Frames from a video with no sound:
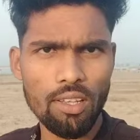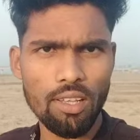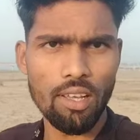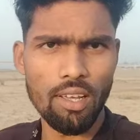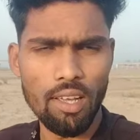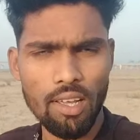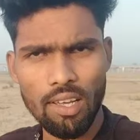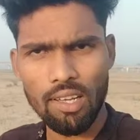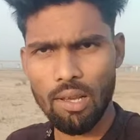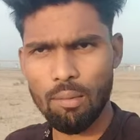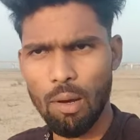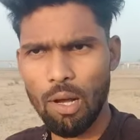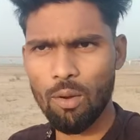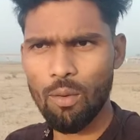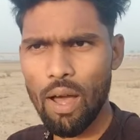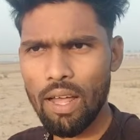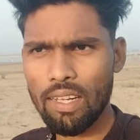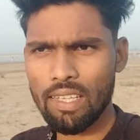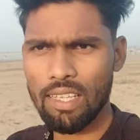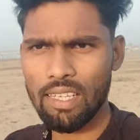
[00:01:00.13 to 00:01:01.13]
रहे थे कि
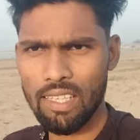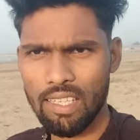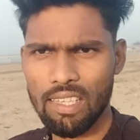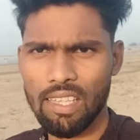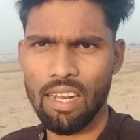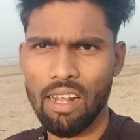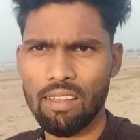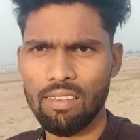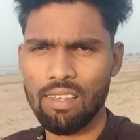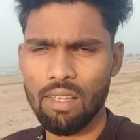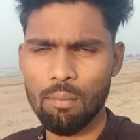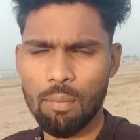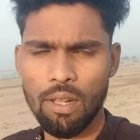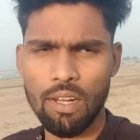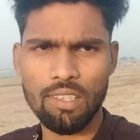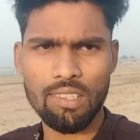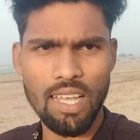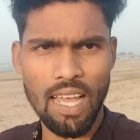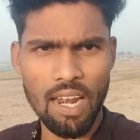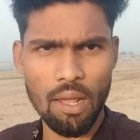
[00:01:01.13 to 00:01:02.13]
भगवान किसी तरह से
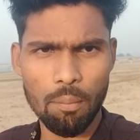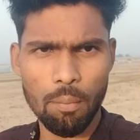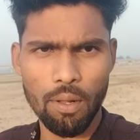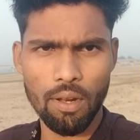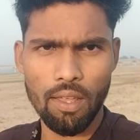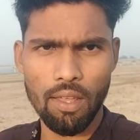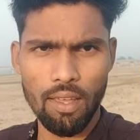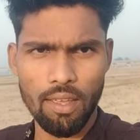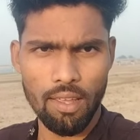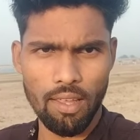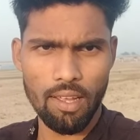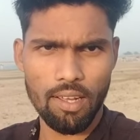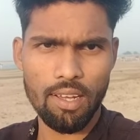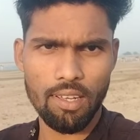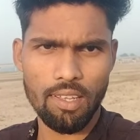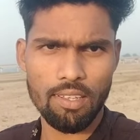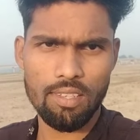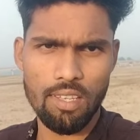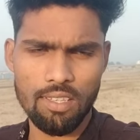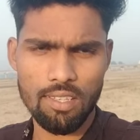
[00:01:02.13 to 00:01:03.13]
मेरे चैनल पर
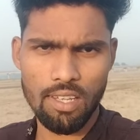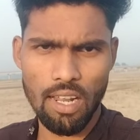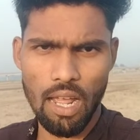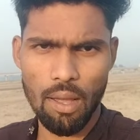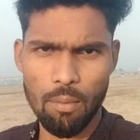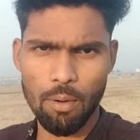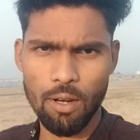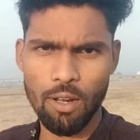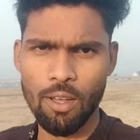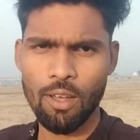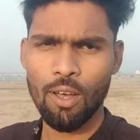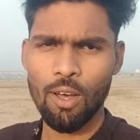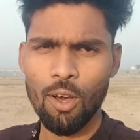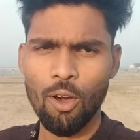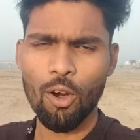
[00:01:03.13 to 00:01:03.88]
एक हज़ार सब्सक्राइबर